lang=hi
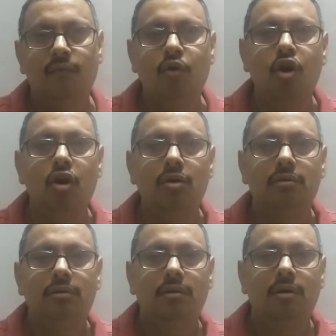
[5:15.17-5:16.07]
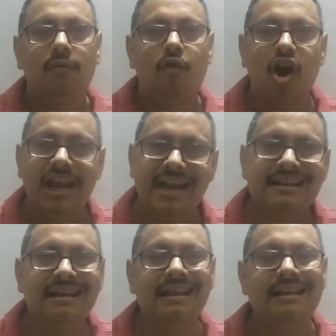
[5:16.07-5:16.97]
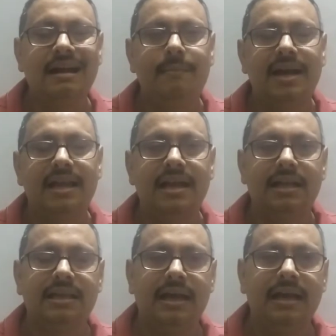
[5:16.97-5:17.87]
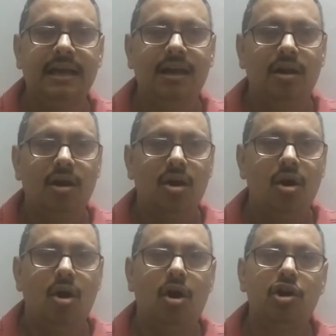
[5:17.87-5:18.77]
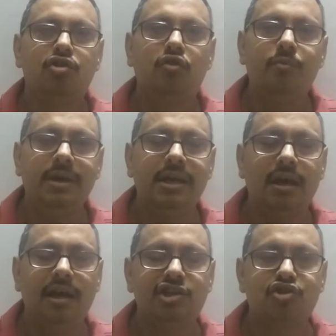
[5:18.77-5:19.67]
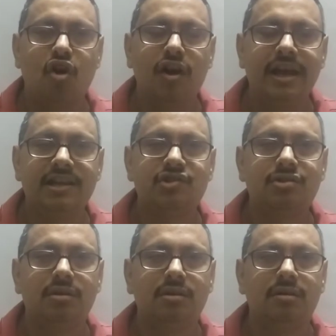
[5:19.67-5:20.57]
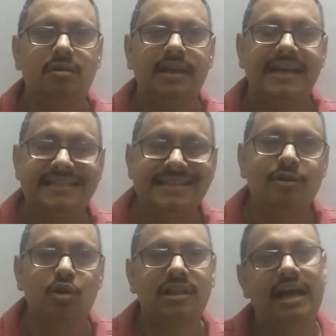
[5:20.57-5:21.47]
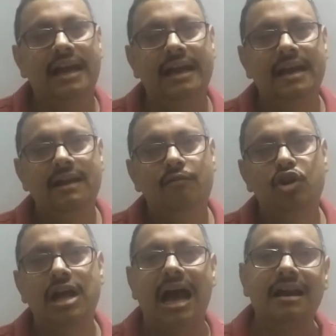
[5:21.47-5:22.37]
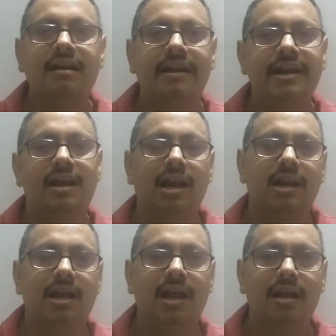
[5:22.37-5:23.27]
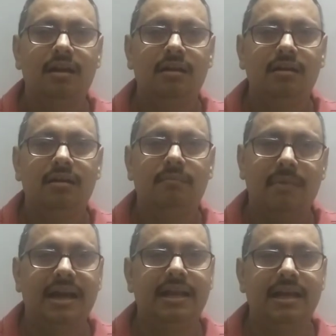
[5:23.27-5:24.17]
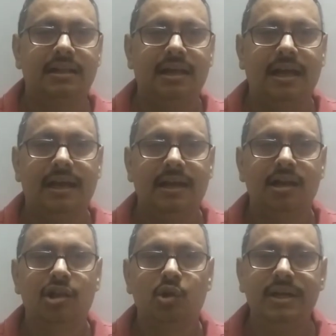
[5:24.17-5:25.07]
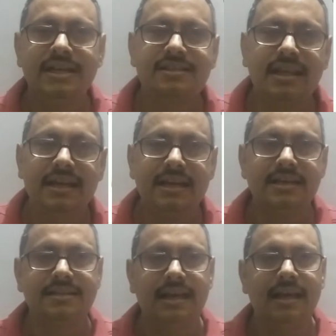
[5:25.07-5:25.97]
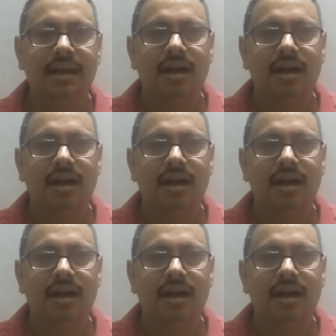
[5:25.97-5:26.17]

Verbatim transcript: वो वॉयलेट कलर का माना जाता है और जो वी स्ट्रांगेस्ट एसिड होता है वो डार्क रेड कलर का माना जाता है तो इस तरीके से